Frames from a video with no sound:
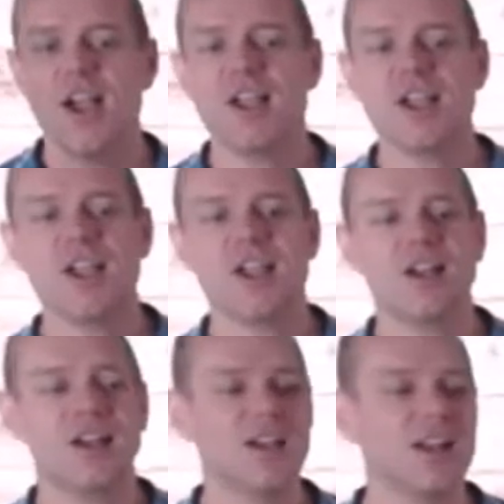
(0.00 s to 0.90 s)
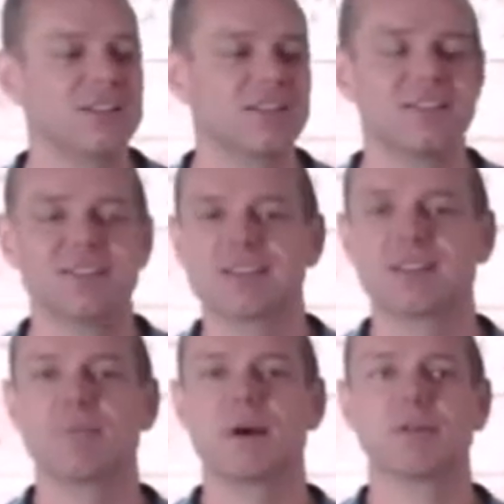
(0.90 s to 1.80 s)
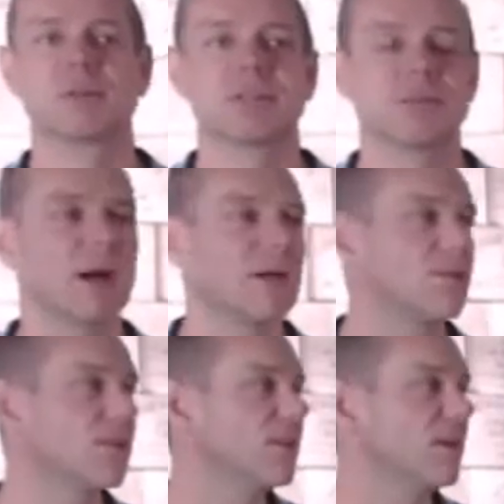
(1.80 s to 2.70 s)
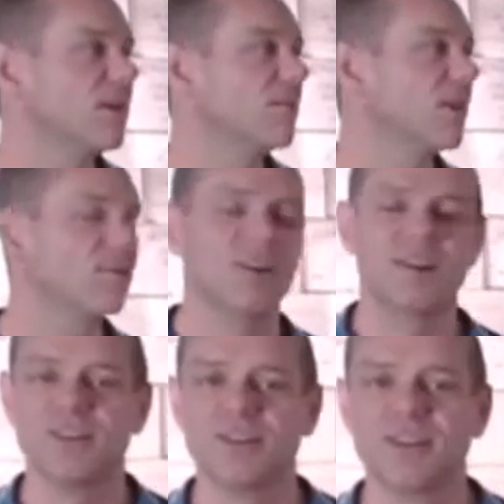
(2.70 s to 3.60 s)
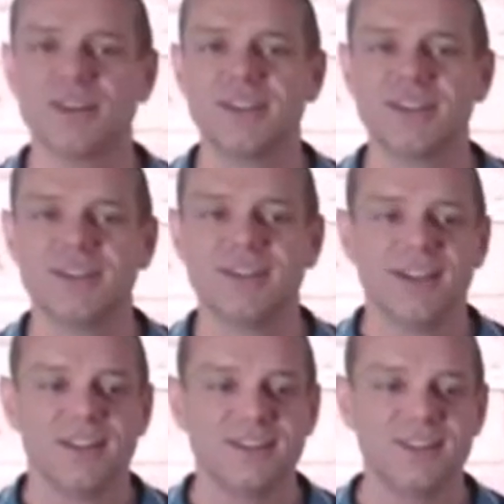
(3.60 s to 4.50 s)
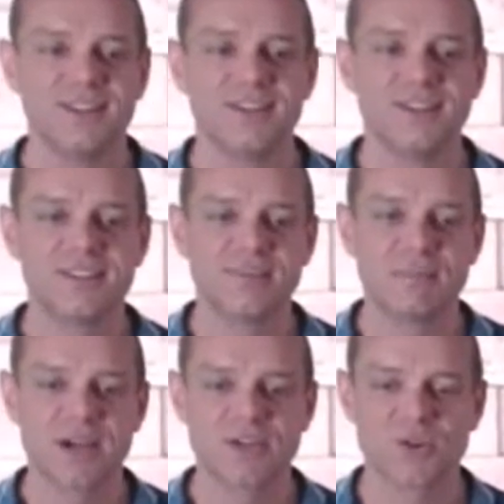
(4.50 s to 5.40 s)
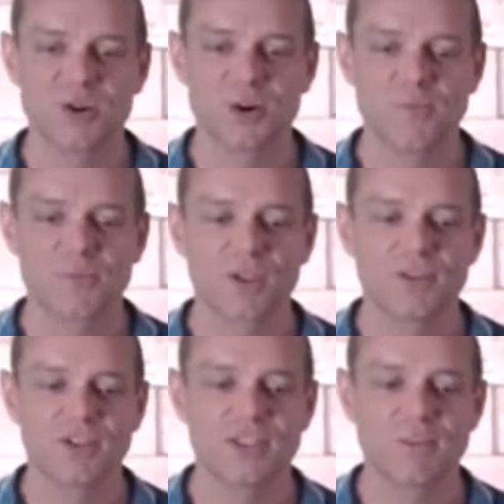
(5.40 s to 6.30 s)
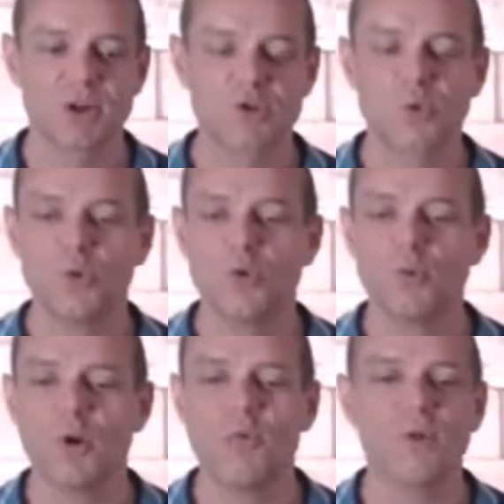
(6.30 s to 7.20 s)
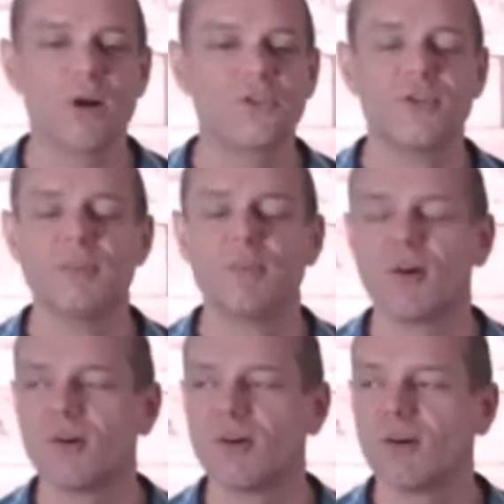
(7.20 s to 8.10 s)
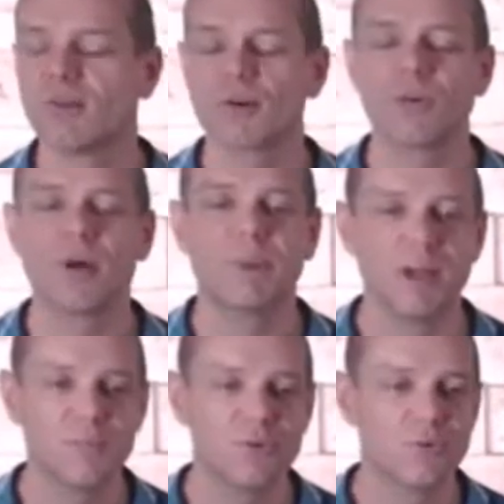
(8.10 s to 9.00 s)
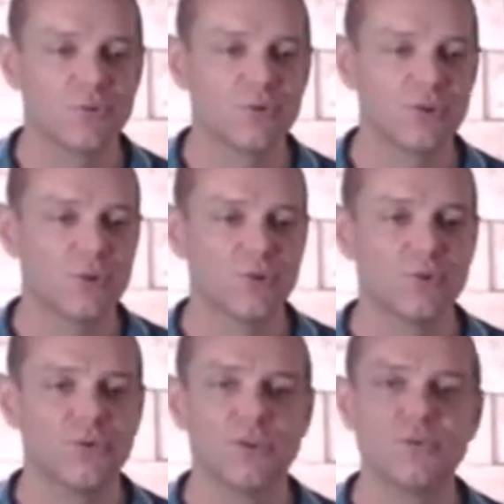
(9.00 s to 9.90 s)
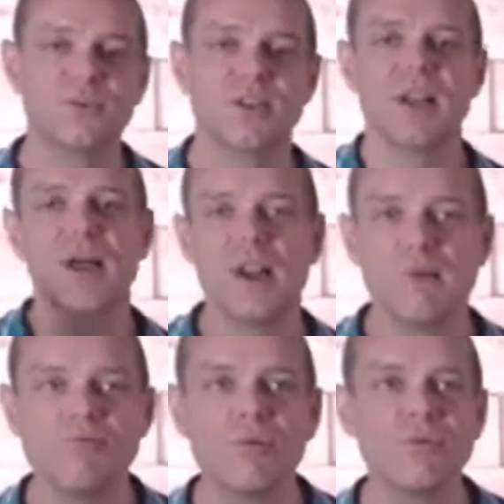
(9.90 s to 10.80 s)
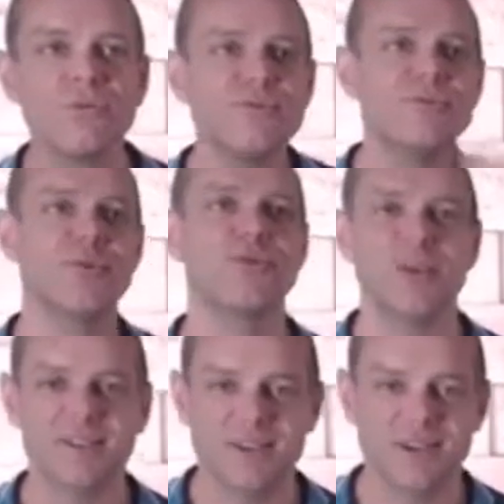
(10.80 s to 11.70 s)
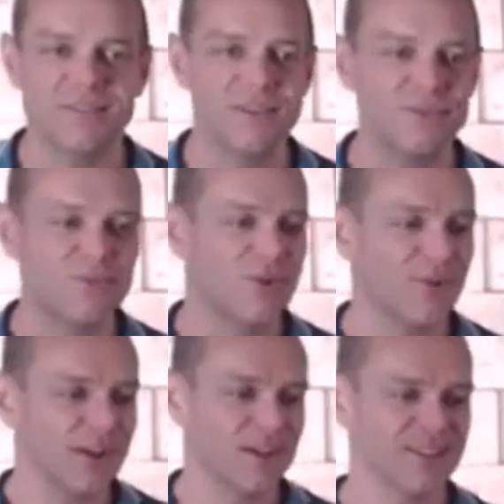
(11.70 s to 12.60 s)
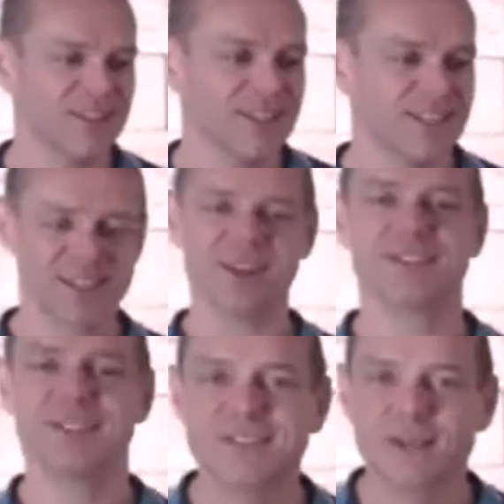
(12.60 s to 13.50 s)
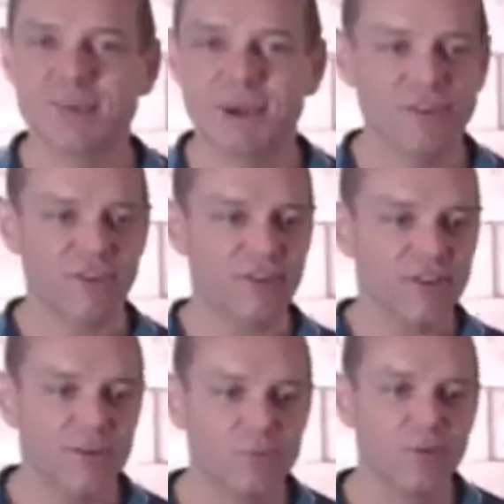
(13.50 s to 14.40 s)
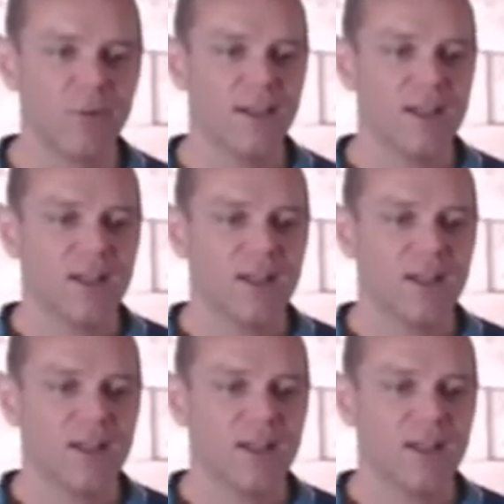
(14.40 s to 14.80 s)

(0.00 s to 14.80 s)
Et, et, là, c'est sympa parce que c'est pareil, on a des, voilà, on a, des, des, des, cépages, euh, des cépages qu'on connaît pas forcément, euh, enfin qu'on n'a pas l'habitude en tout cas de, déguster, la, la bourriou, le fer servadou, euh, voilà, ah, c'est sympa, ça, ça, c'est bon.